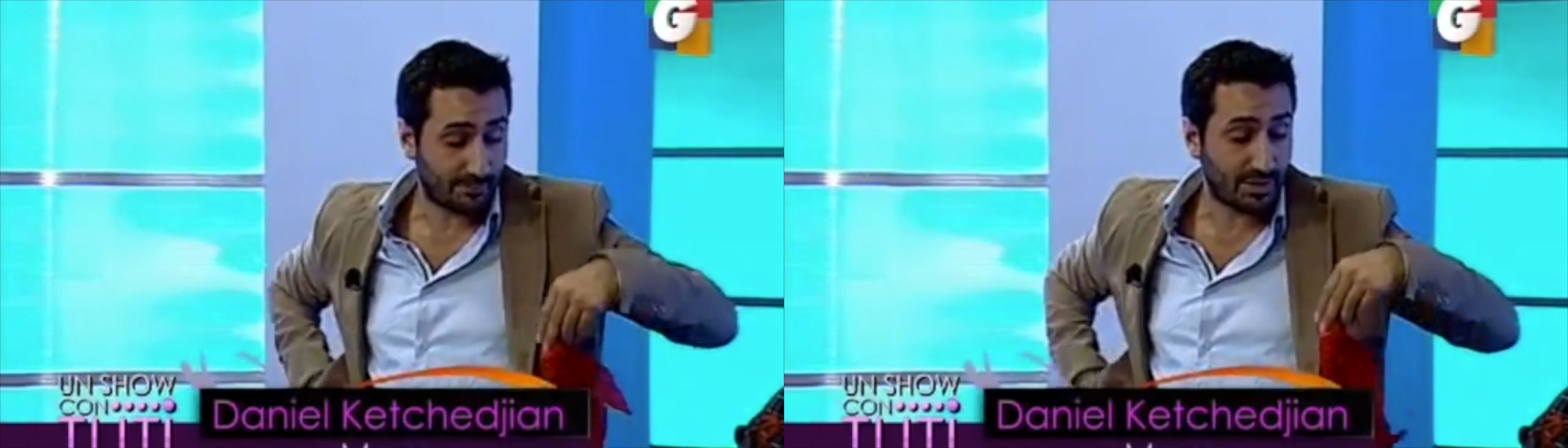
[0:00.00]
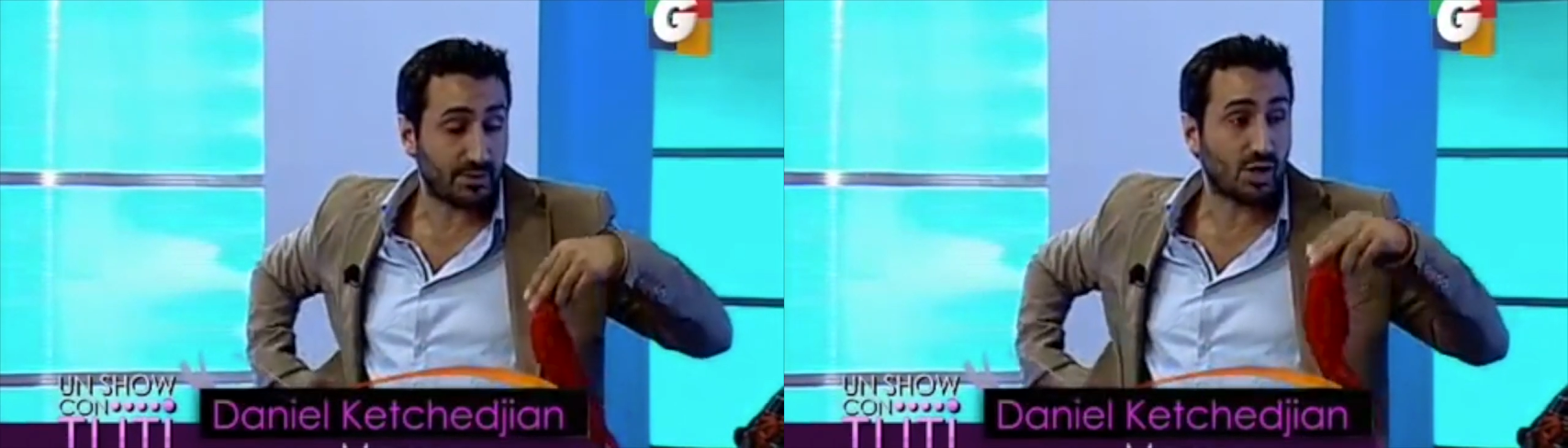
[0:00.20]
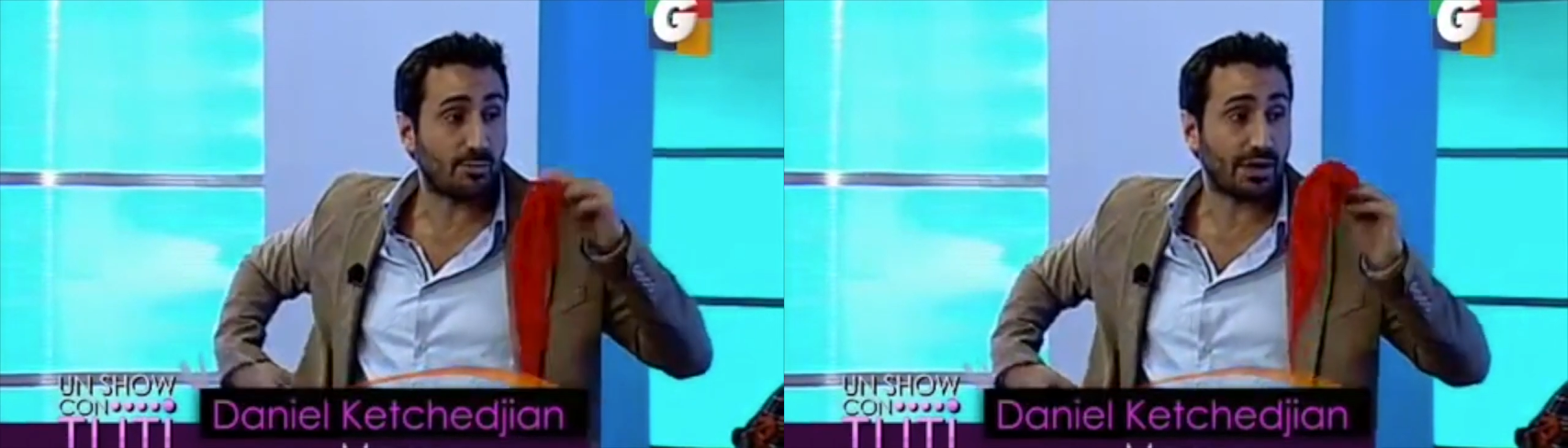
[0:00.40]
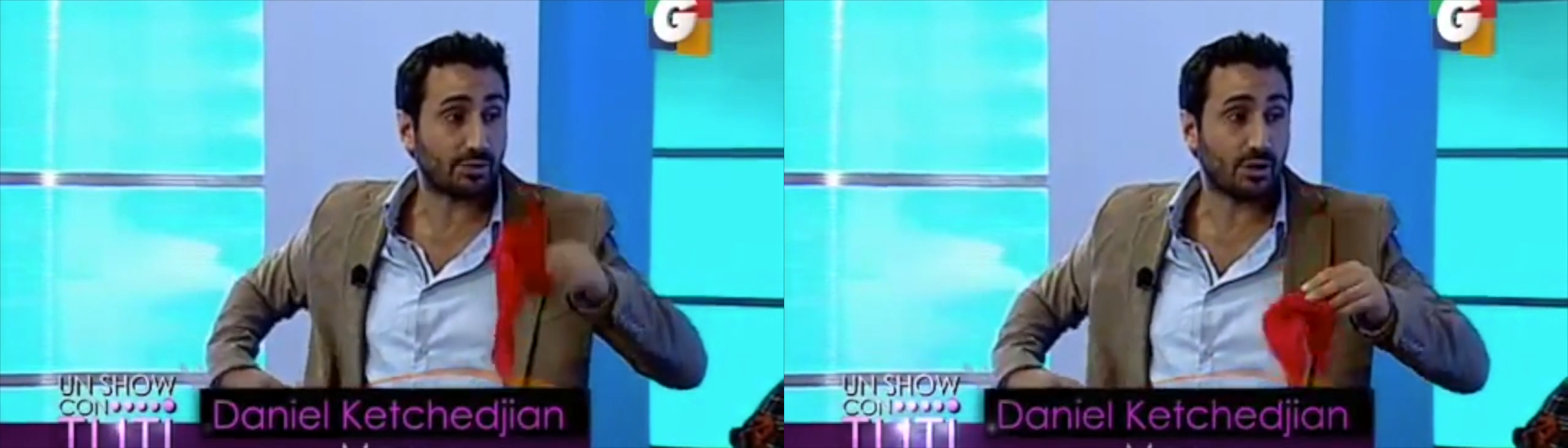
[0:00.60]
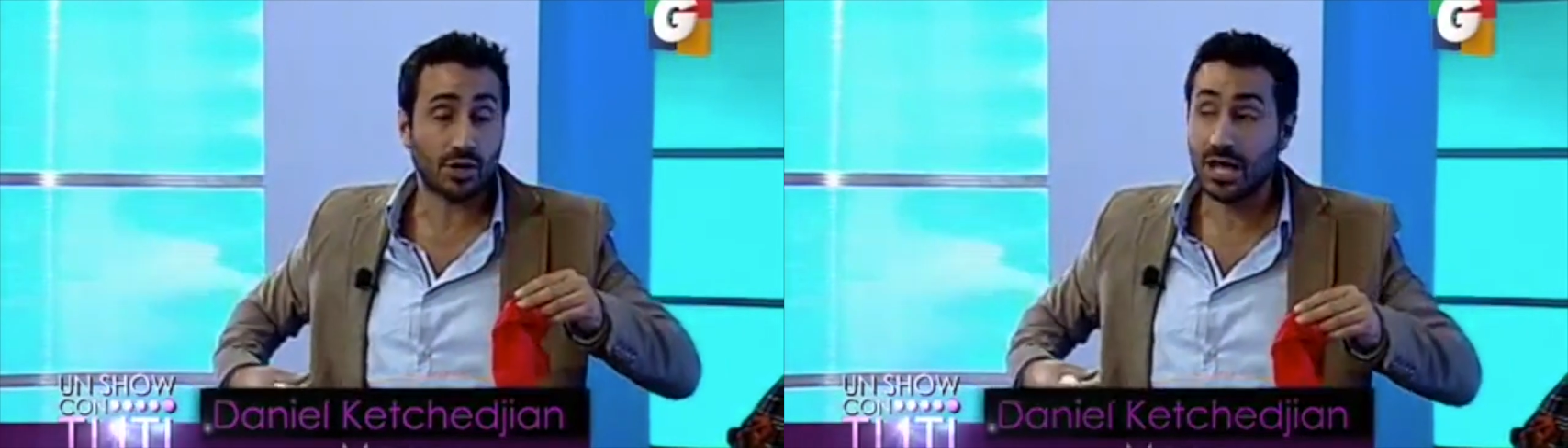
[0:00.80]
primero el
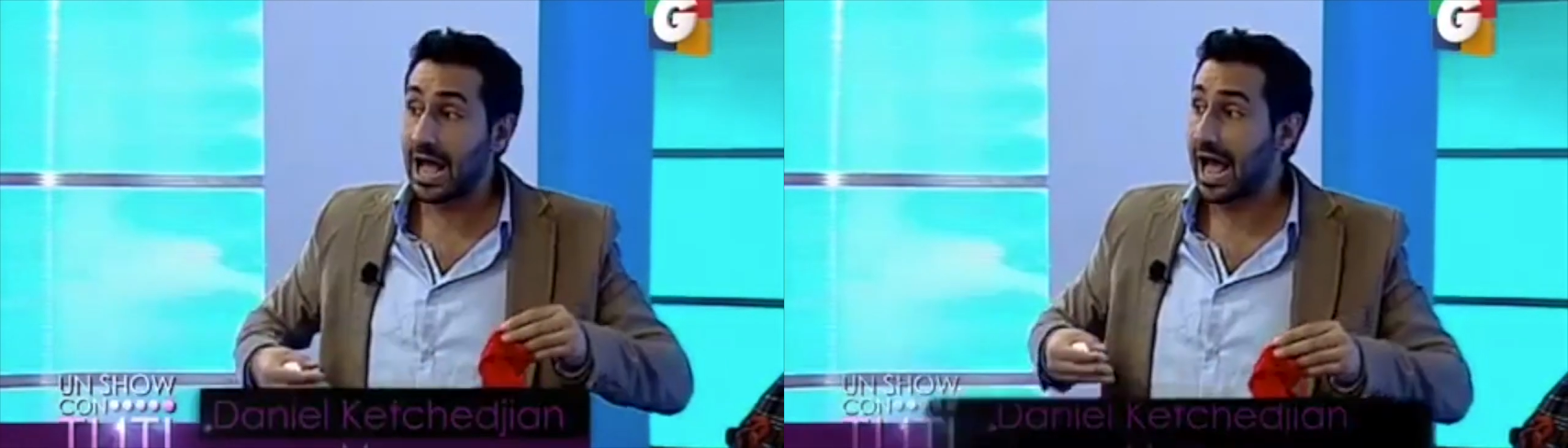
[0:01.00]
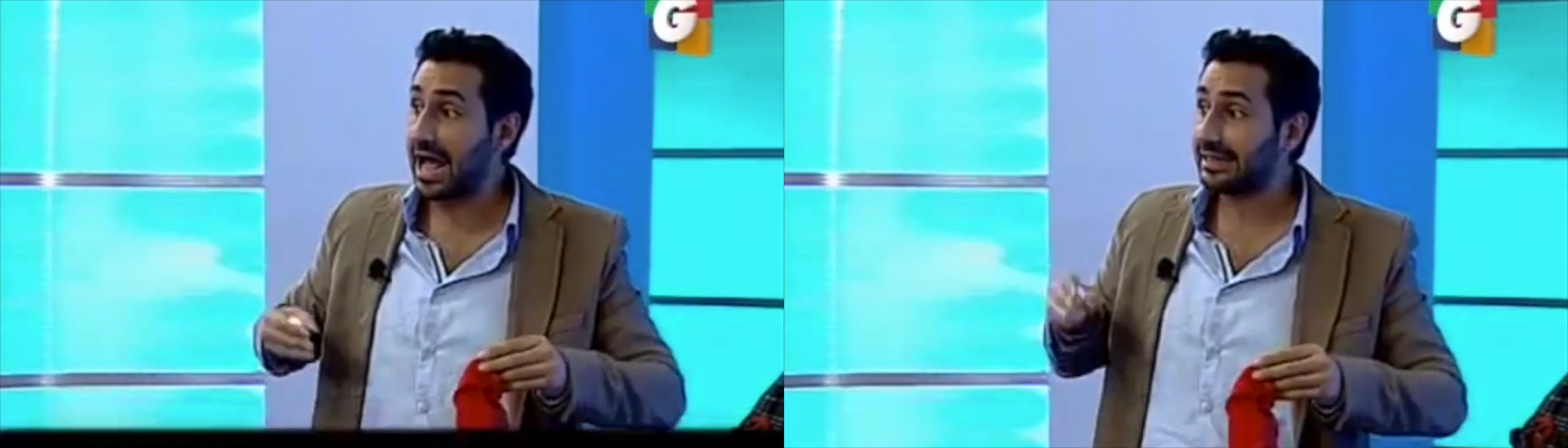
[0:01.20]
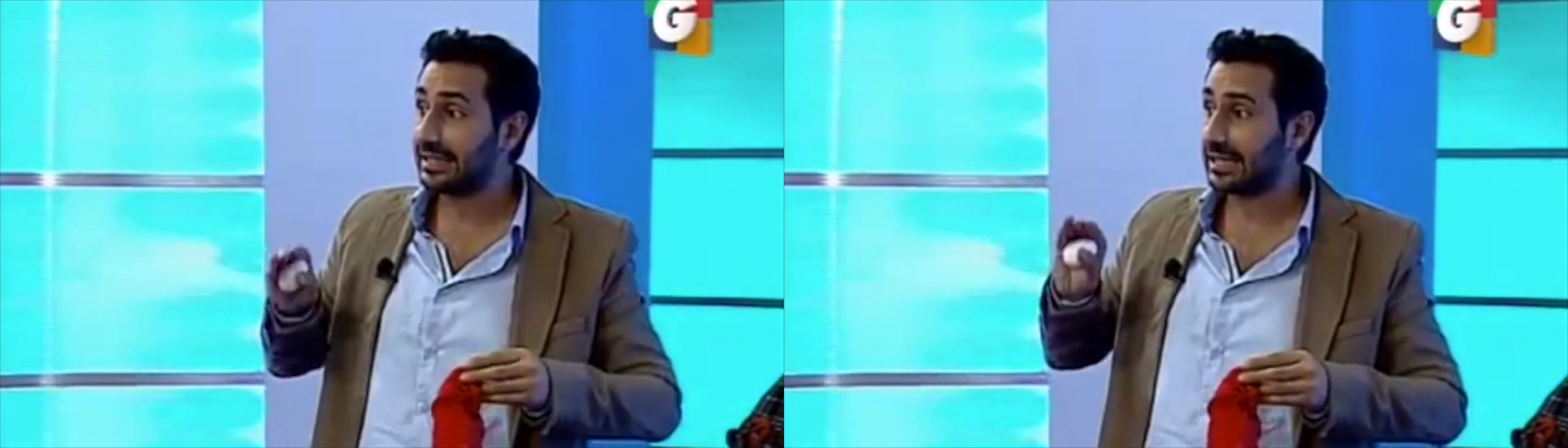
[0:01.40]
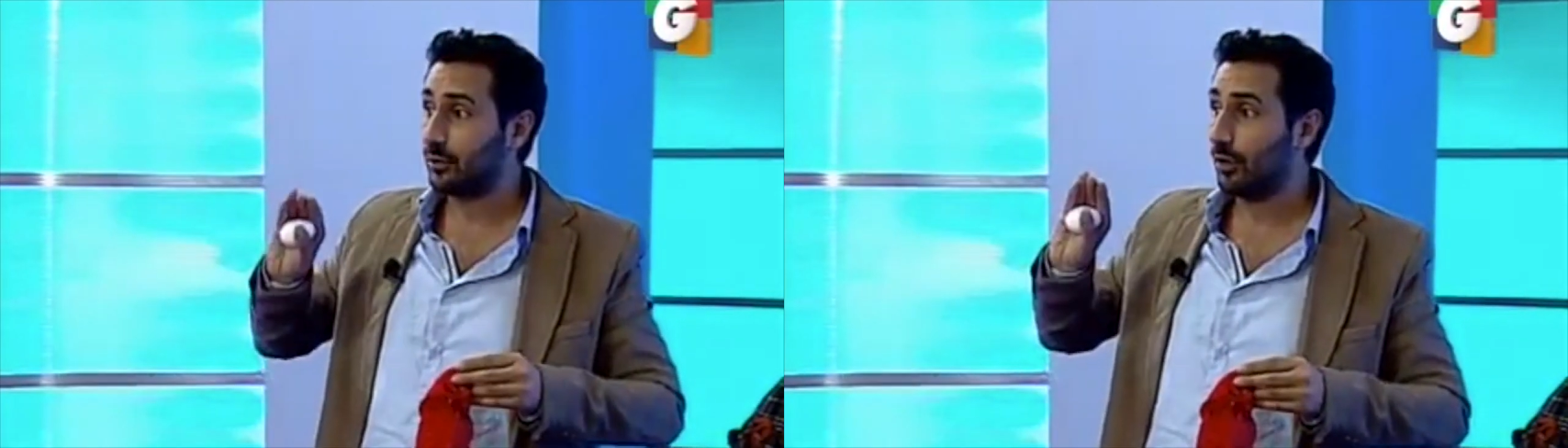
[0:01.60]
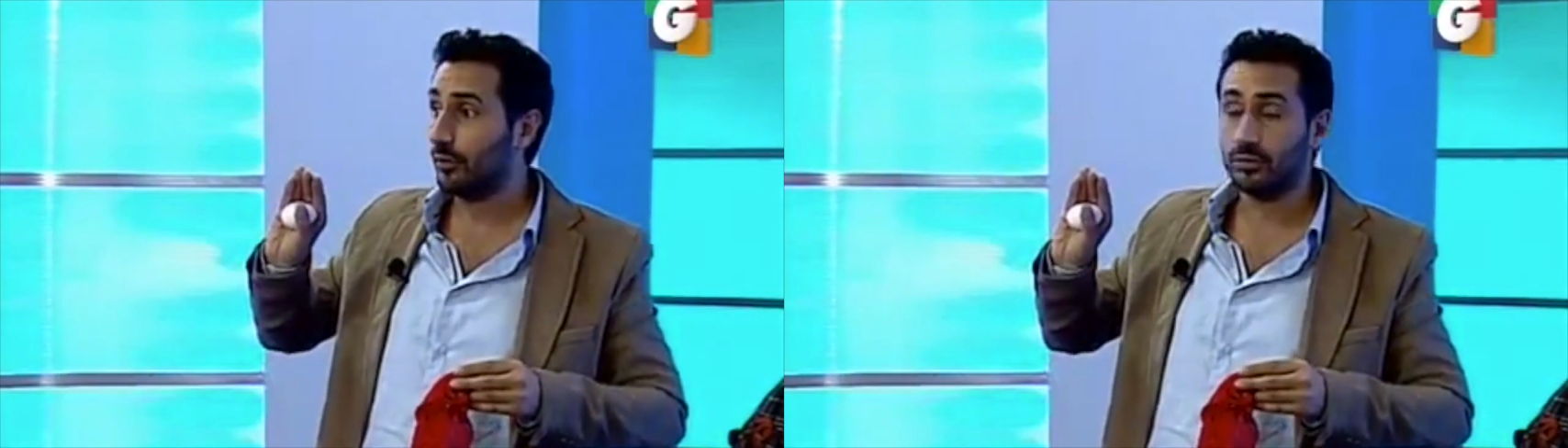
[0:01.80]
pañuelo antes que
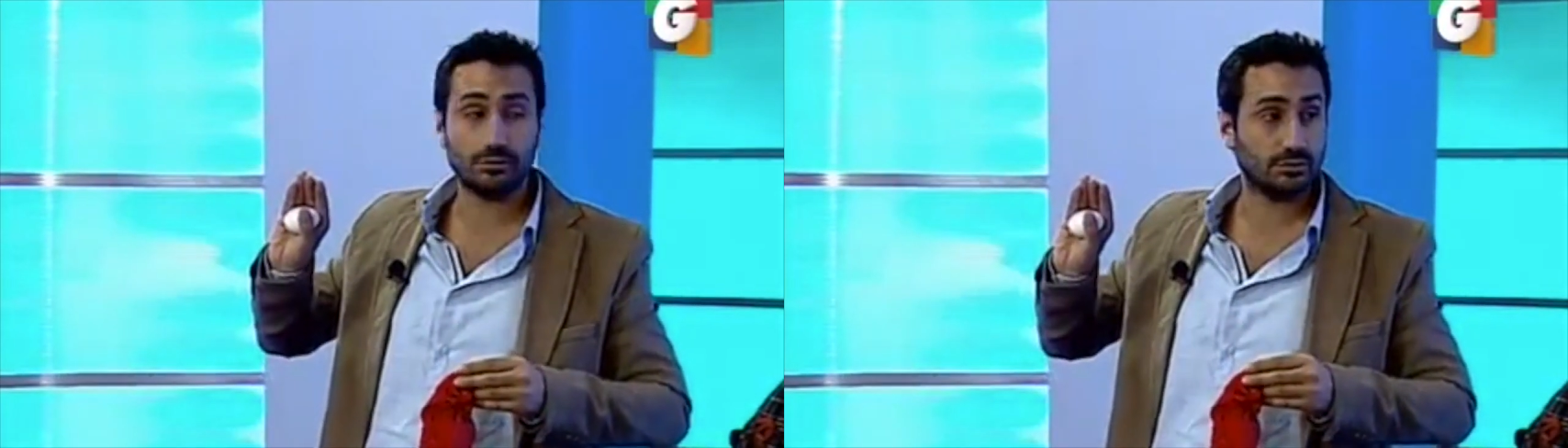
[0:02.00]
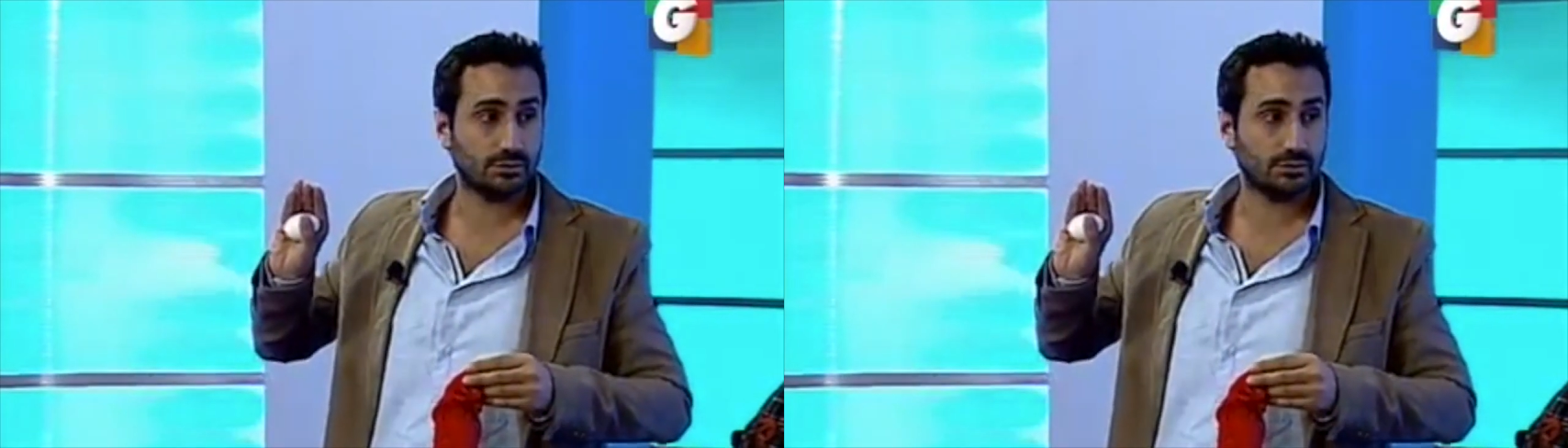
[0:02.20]
el huevo.